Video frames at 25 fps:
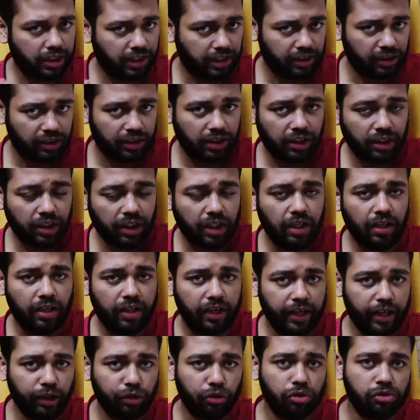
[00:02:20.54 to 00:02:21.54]
डायरेक्टर हैं
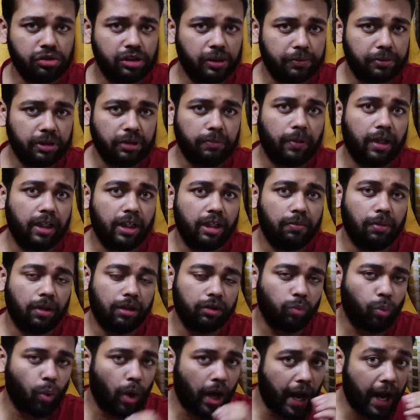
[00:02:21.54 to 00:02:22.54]
एक तो सबसे पहली
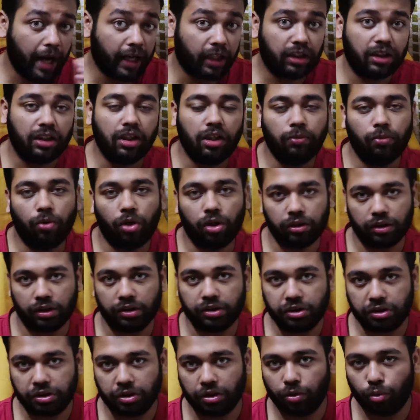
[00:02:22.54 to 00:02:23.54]
बात वो एक्टर बहुत
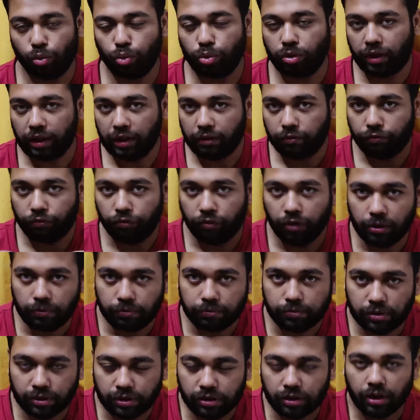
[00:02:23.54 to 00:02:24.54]
अच्छे हैं उनकी
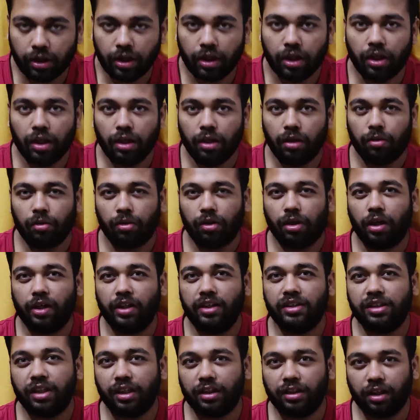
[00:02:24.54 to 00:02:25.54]
फिल्म्स कई
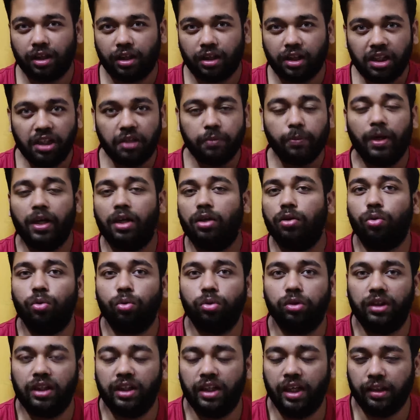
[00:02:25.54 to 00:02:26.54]
ज़्यादा रीमेक
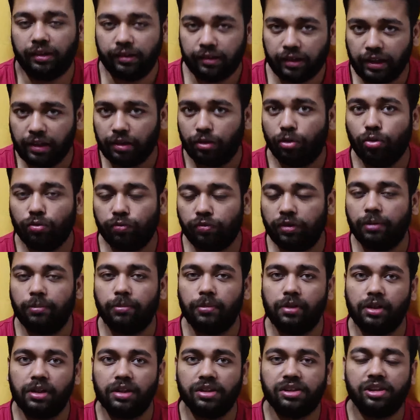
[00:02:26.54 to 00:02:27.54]
होती हैं तेलुगु
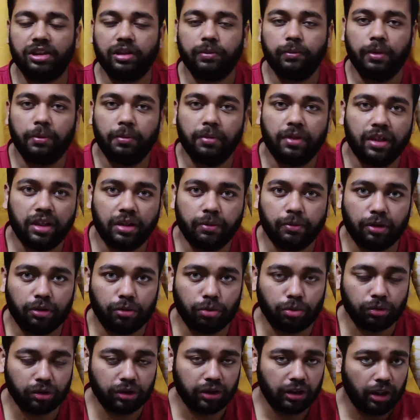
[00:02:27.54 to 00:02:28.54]
फिल्म इंडस्ट्री में भी रीमेक
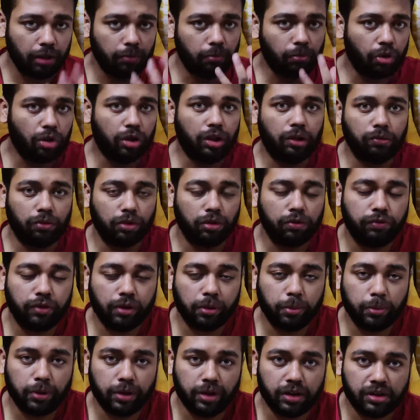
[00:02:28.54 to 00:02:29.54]
होती हैं बॉलीवुड
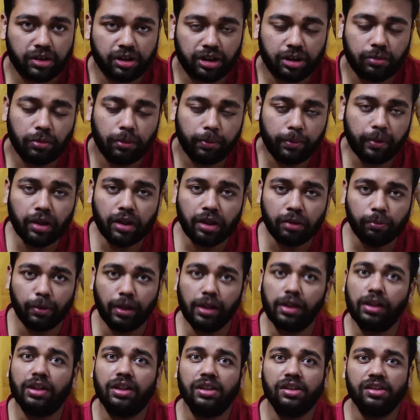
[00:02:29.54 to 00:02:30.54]
फिल्म इंडस्ट्री में भी
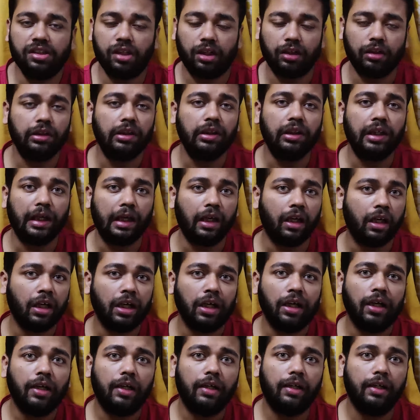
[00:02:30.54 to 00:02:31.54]
रीमेक की जाती हैं
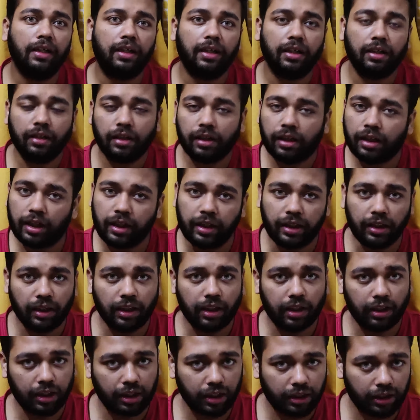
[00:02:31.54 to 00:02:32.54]
लेकिन कहीं
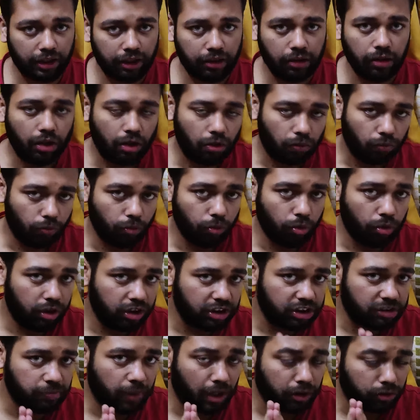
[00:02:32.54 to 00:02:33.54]
ना कहीं वो
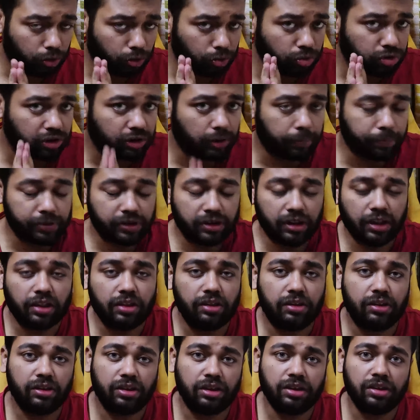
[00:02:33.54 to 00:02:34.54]
इस बात को सबसे
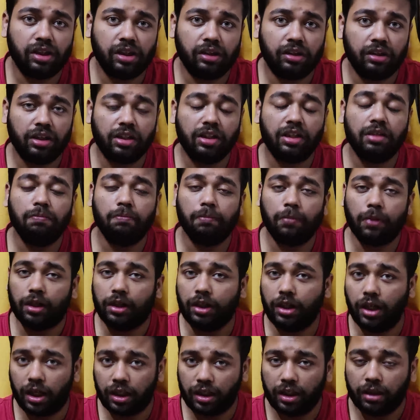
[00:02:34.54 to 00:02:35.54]
अच्छे से जानते हैं कि
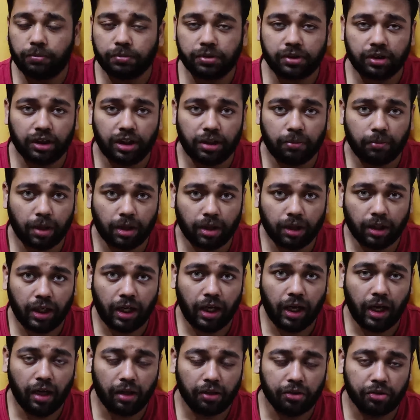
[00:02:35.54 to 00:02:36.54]
मलयालम सिनेमा
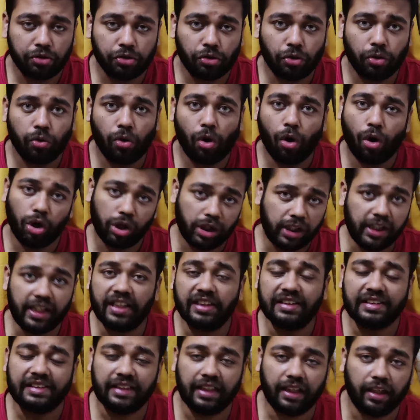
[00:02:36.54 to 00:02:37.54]
के जो
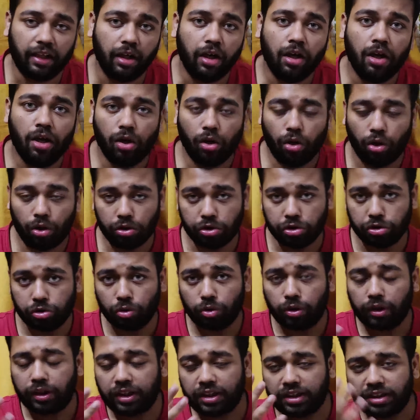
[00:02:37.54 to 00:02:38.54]
ऑडियंस हैं और
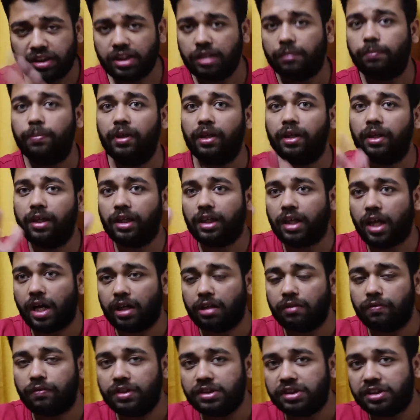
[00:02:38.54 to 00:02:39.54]
जो किसी भी
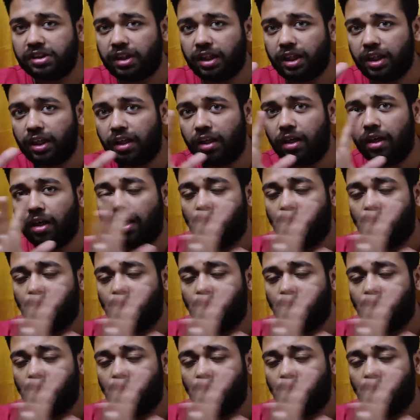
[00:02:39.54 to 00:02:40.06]
लैंग्वेज के